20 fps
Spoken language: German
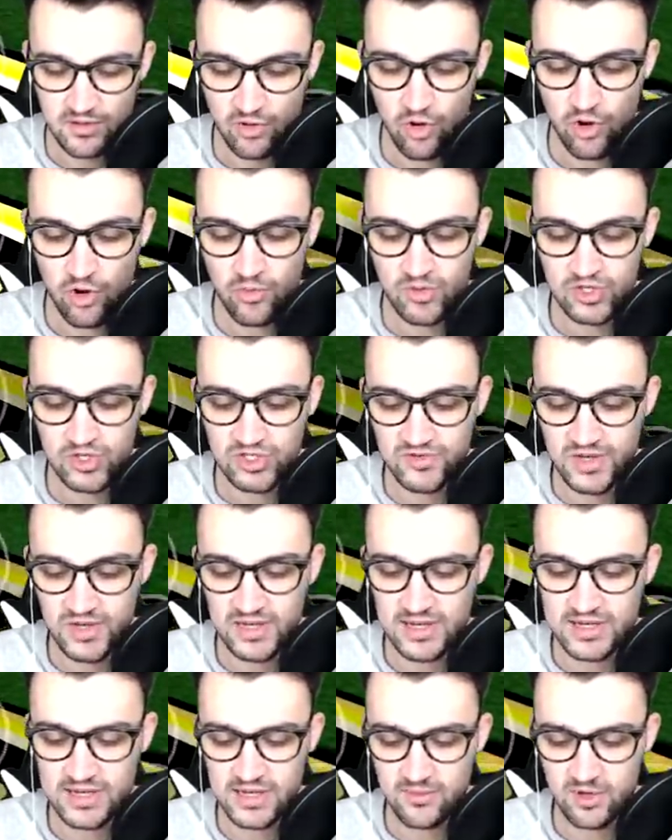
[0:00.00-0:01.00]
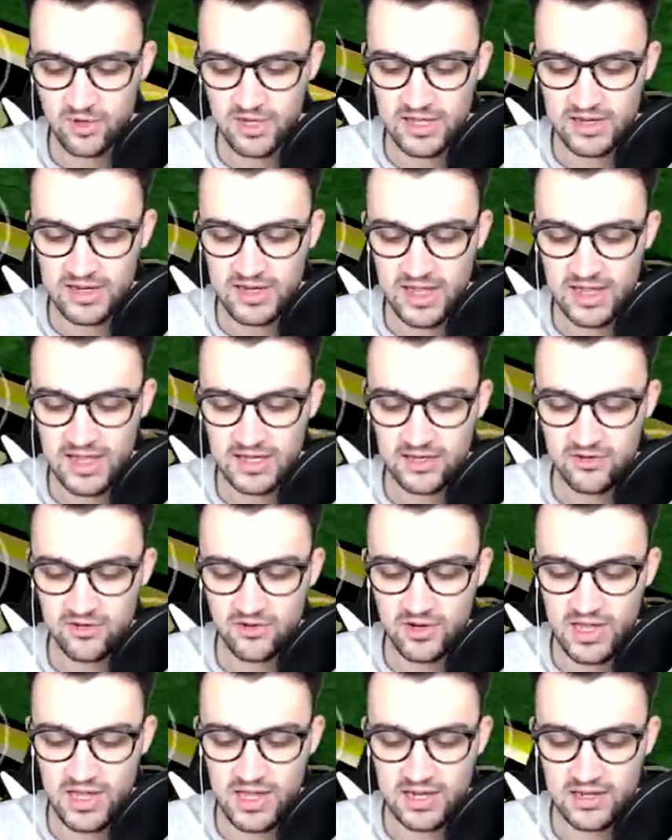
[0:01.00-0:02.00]
Komisch, weil der Dämon kann ja eigentlich
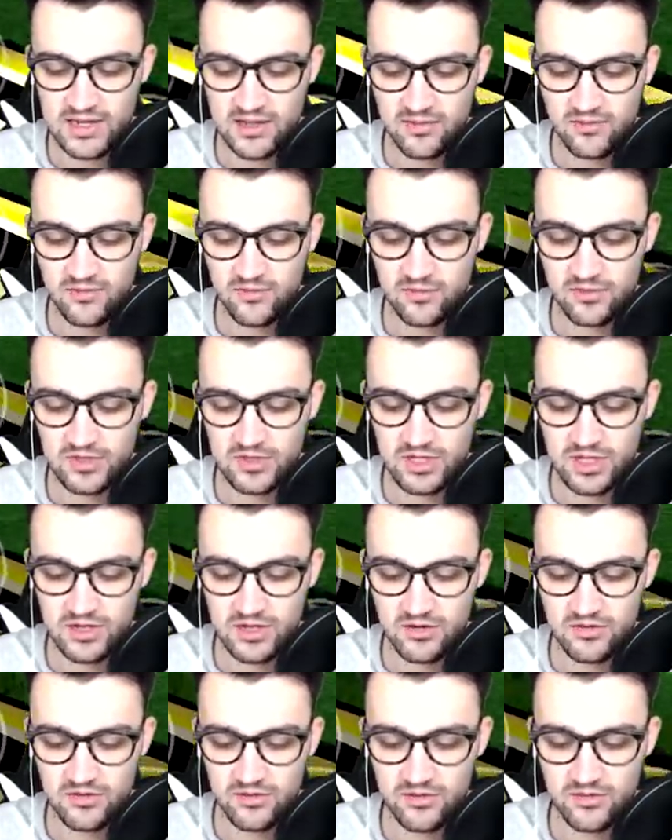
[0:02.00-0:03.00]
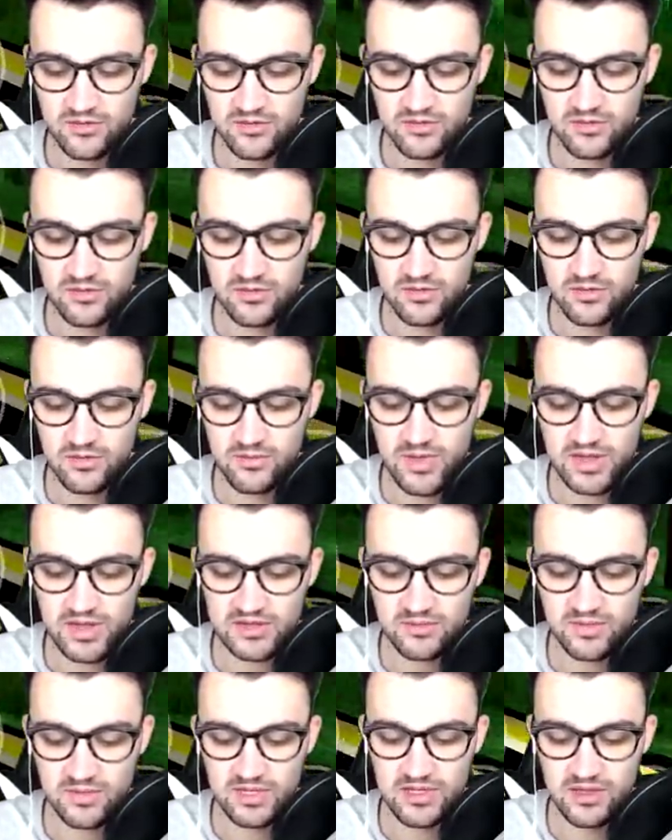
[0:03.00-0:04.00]
nur Nahkampf. Und dann
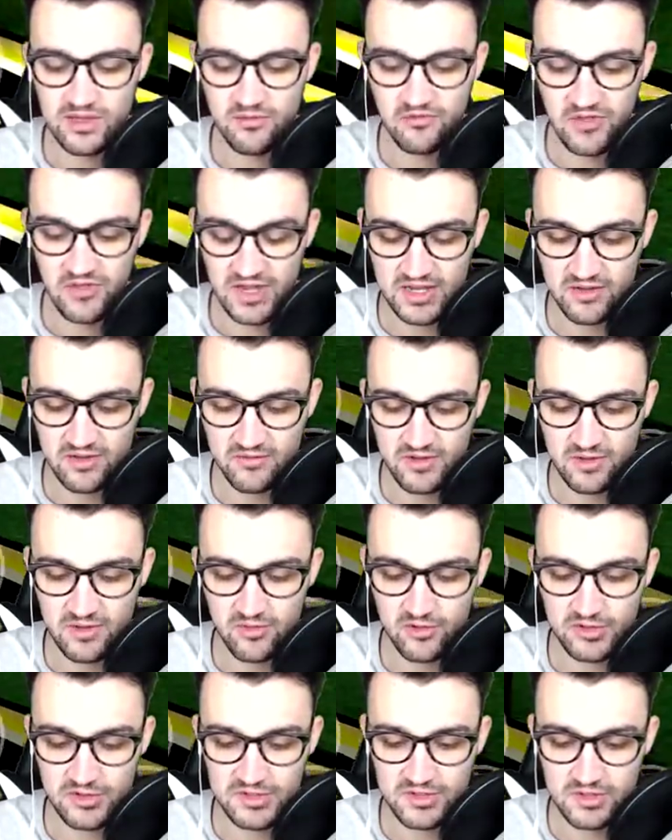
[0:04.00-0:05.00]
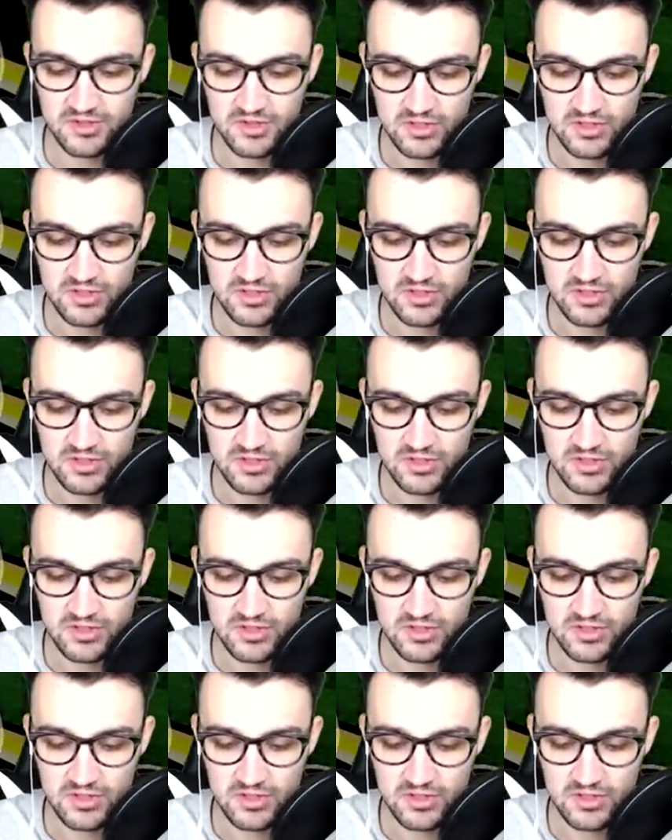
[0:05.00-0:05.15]
macht er mich hier im Fernkampf kaputt.